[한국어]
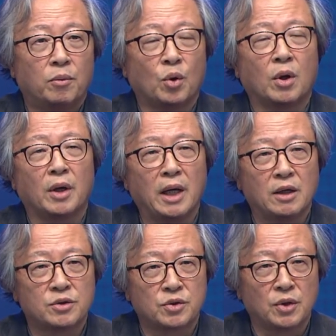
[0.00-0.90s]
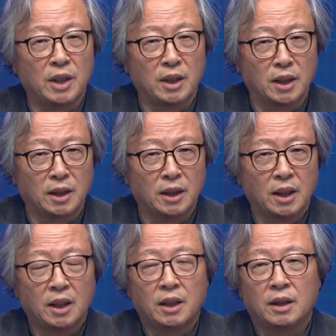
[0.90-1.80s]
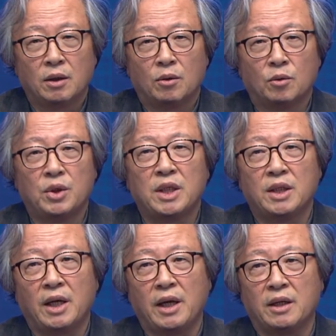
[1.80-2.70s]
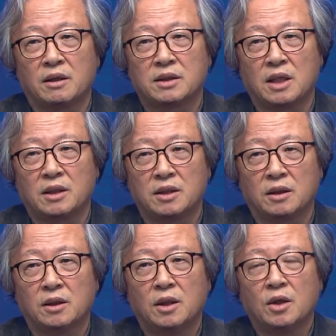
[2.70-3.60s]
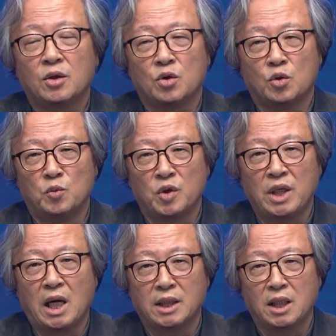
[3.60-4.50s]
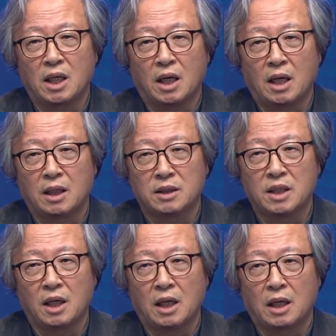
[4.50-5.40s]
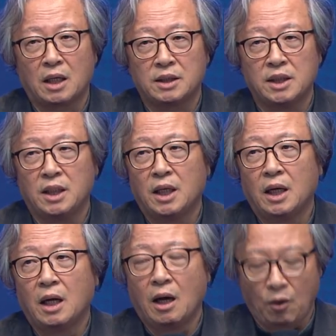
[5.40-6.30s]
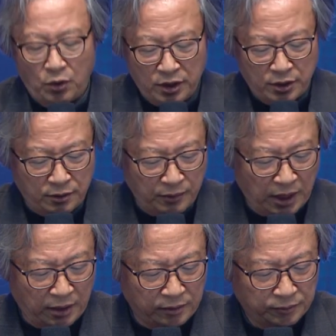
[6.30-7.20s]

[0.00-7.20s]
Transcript: 풀어낼 수 있는 우리들의 역사적 유물이 아닐까라는 생각까지 하고 있습니다.